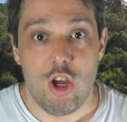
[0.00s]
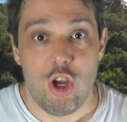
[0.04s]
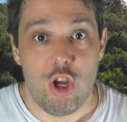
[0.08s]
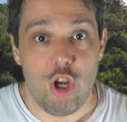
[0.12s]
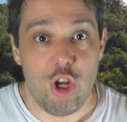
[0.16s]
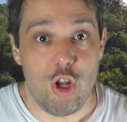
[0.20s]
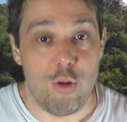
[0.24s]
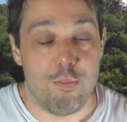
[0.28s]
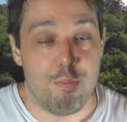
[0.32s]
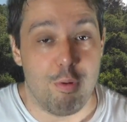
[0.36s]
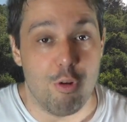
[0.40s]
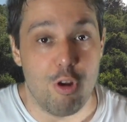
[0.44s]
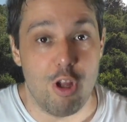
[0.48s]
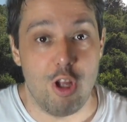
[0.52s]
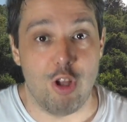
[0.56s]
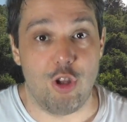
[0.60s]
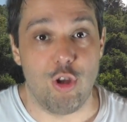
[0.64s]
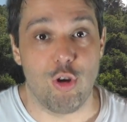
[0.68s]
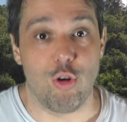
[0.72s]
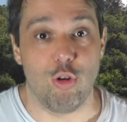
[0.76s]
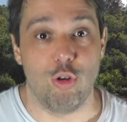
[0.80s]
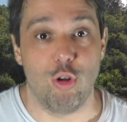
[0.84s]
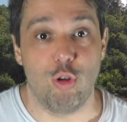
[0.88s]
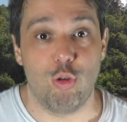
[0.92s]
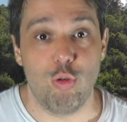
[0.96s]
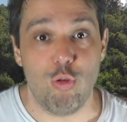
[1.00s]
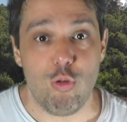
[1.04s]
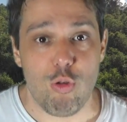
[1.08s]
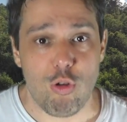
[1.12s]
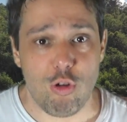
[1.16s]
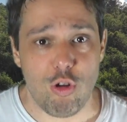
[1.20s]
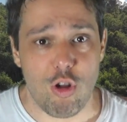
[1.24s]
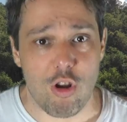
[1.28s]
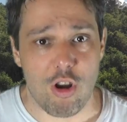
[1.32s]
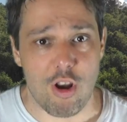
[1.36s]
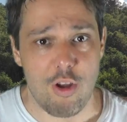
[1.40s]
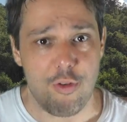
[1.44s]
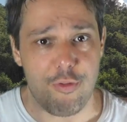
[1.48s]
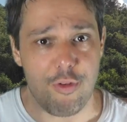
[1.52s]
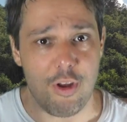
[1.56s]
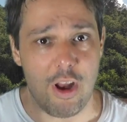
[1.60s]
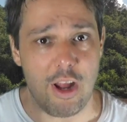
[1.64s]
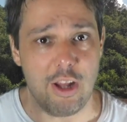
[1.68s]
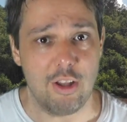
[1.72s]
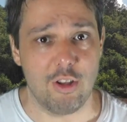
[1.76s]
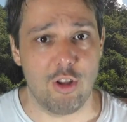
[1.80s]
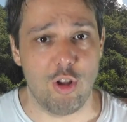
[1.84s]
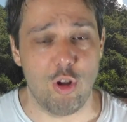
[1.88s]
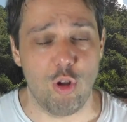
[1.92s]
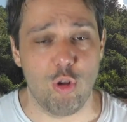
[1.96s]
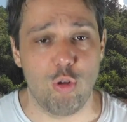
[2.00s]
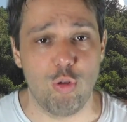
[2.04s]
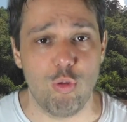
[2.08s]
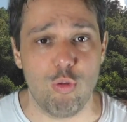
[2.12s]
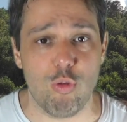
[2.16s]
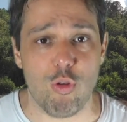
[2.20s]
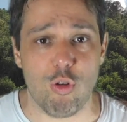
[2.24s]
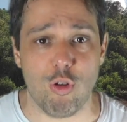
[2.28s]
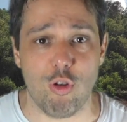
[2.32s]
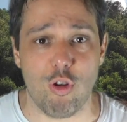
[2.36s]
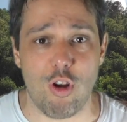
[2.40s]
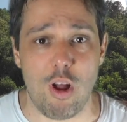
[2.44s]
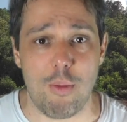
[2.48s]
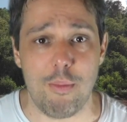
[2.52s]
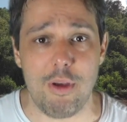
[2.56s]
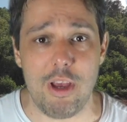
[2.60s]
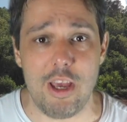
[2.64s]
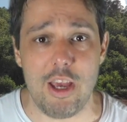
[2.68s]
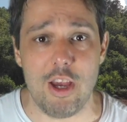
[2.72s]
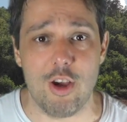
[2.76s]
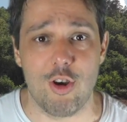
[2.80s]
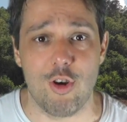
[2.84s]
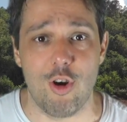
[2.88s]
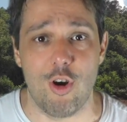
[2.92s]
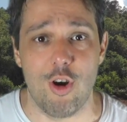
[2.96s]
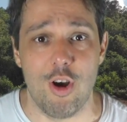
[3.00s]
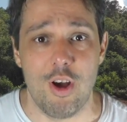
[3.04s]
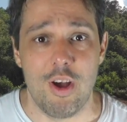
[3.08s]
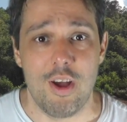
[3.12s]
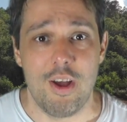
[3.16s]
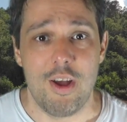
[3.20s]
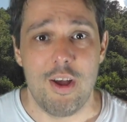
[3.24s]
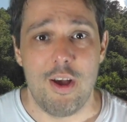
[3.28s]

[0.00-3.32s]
il politico di turno, il referente di turno, l'amico,